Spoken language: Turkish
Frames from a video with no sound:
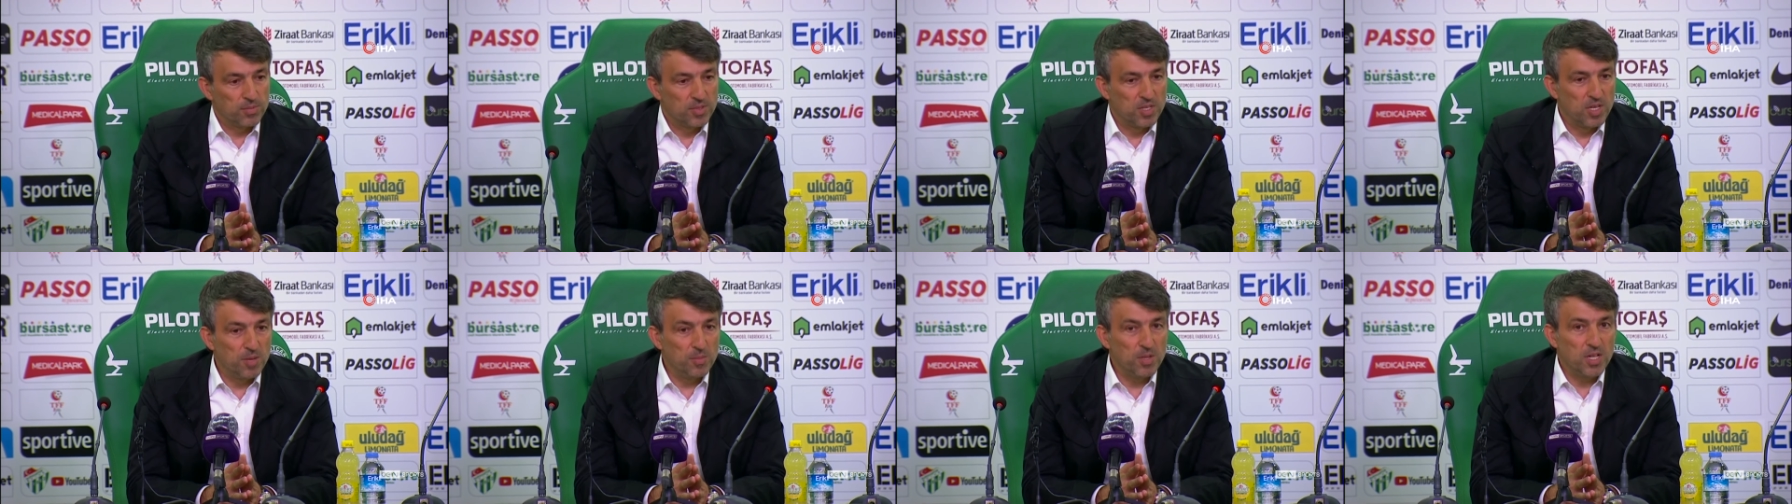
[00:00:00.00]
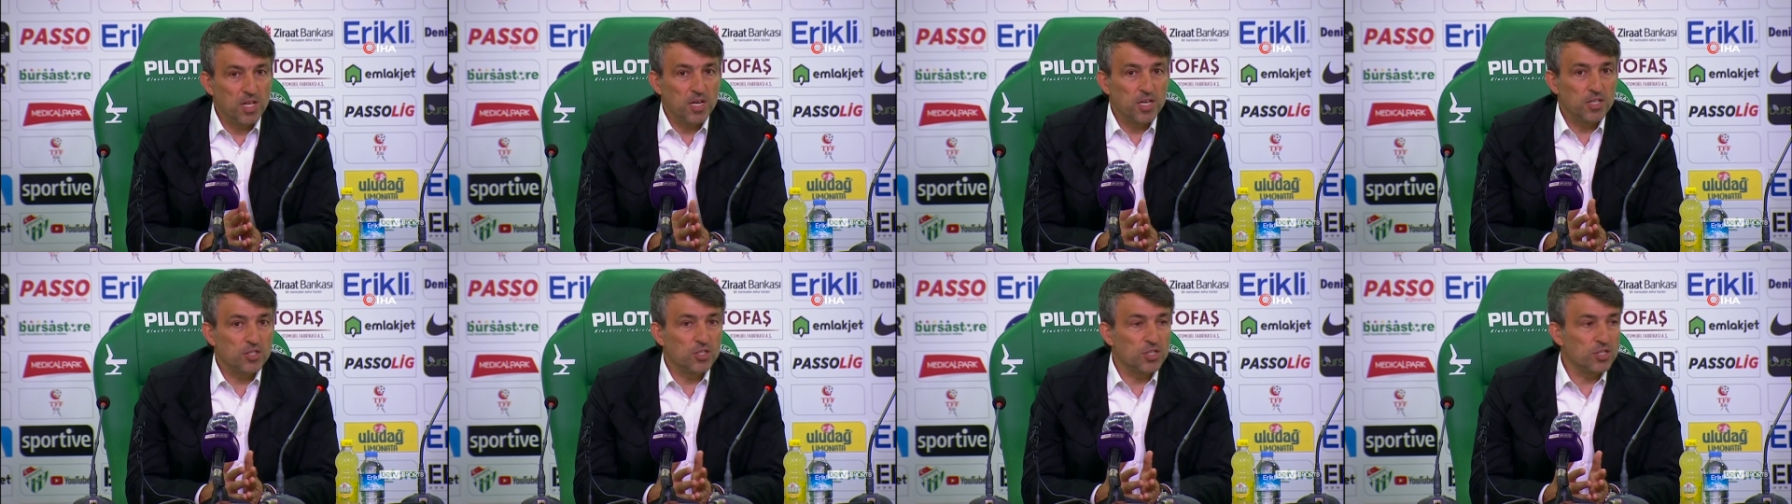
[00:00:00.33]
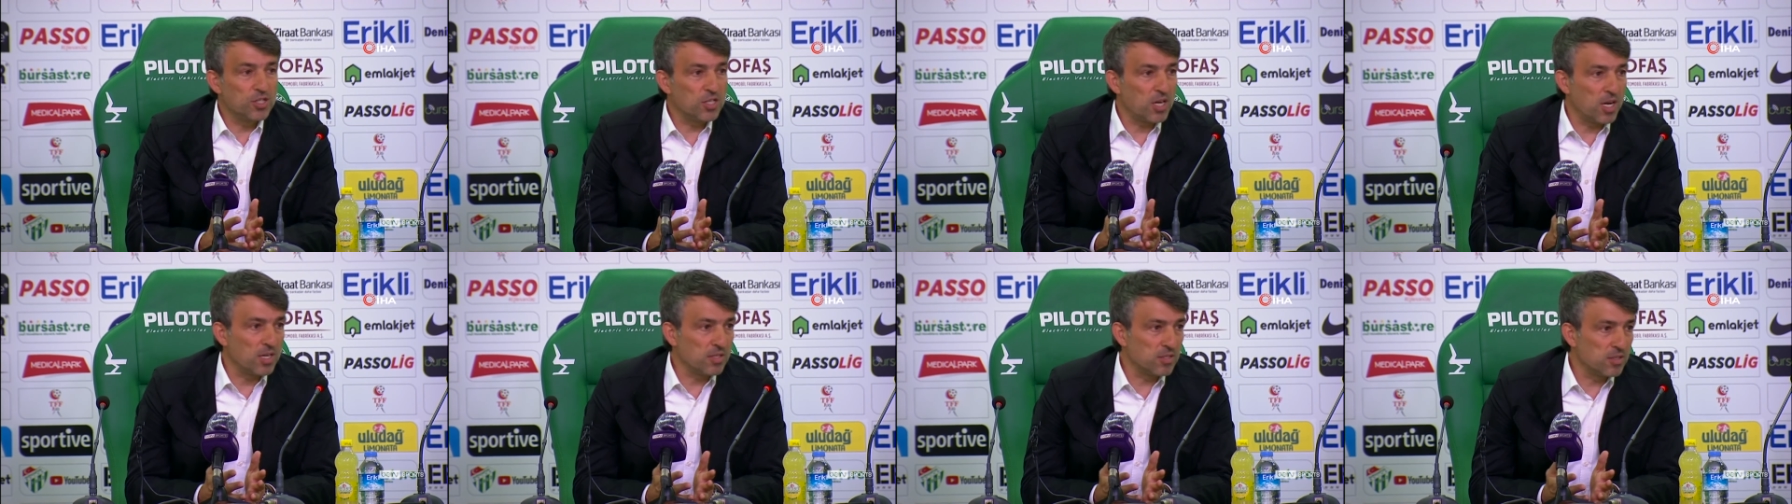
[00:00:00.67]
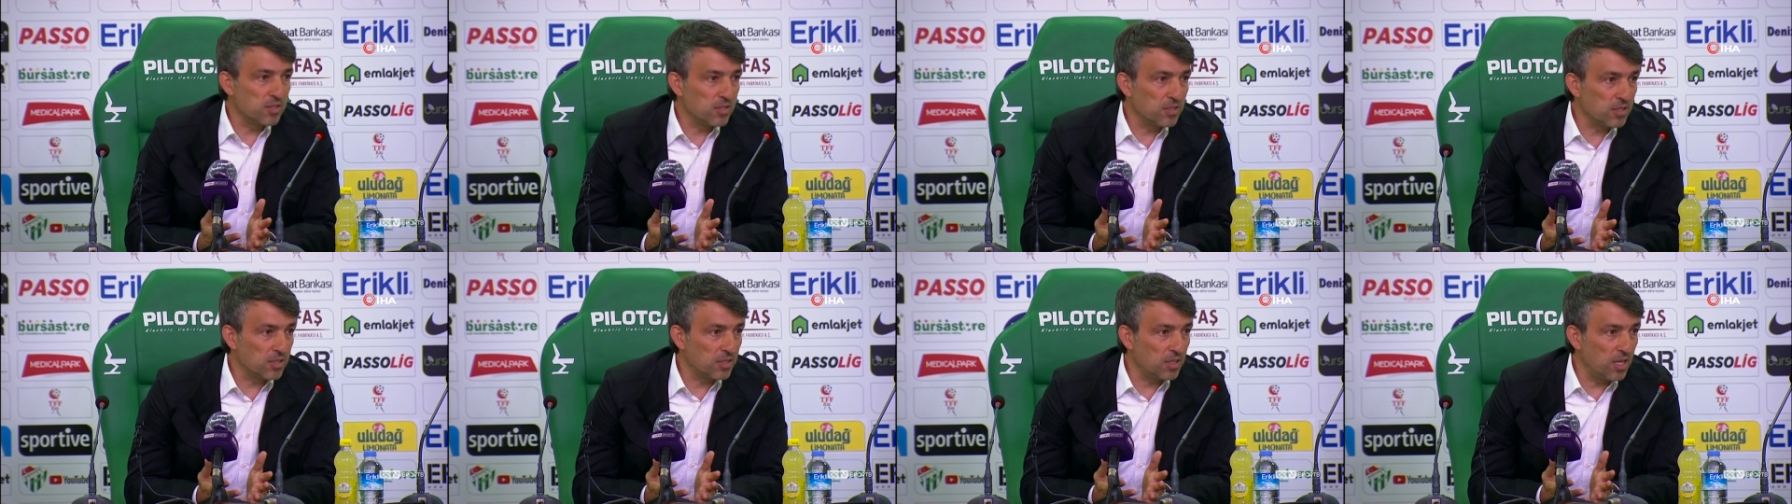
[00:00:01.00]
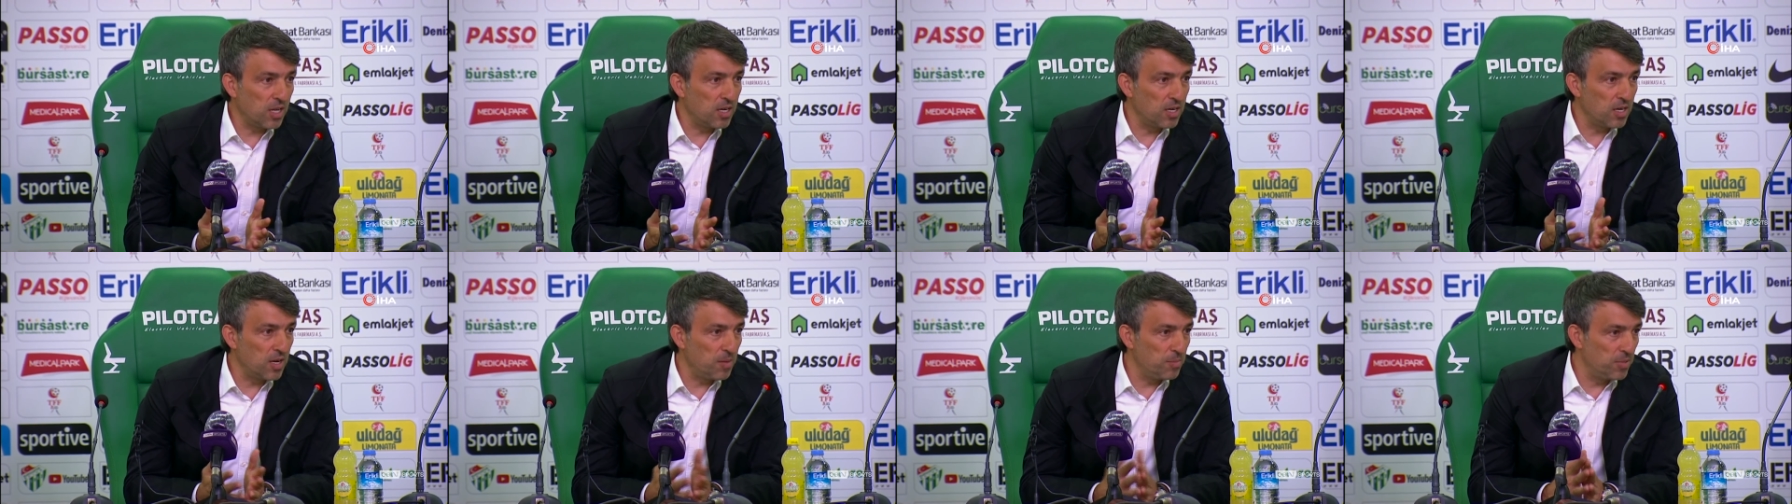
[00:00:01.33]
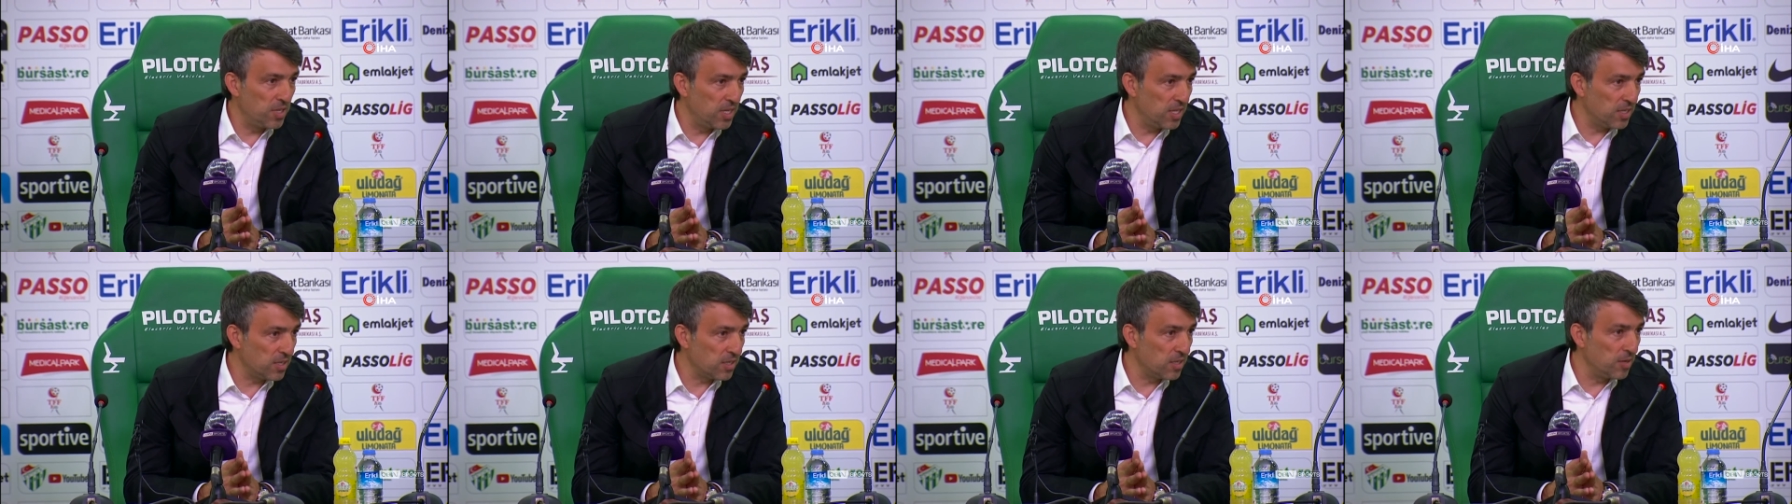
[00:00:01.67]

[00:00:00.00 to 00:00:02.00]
Kimileri için şanssızlık denilebilir,